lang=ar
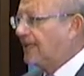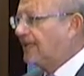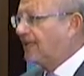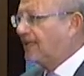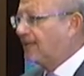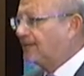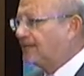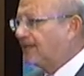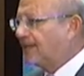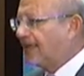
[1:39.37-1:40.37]
آه،
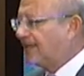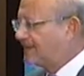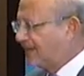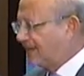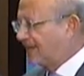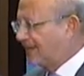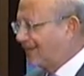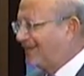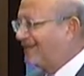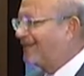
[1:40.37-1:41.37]
نرجع للتاريخ
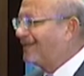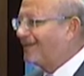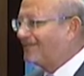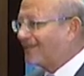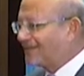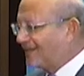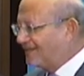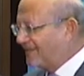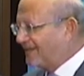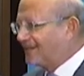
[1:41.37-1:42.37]
ان الفتره اللي
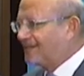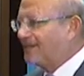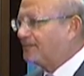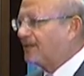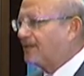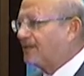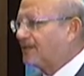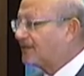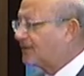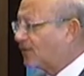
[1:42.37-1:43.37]
فاتت يمكن
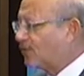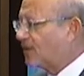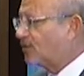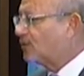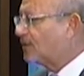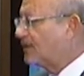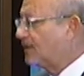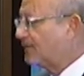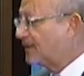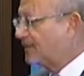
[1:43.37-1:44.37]
التضخم كان
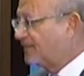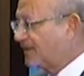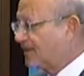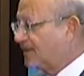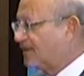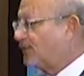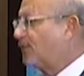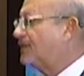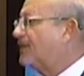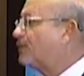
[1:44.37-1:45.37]
وصل فتره من فترات لفوق
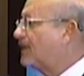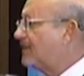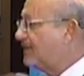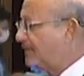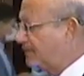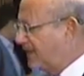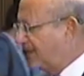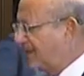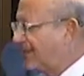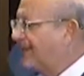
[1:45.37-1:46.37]
ال 32% آه،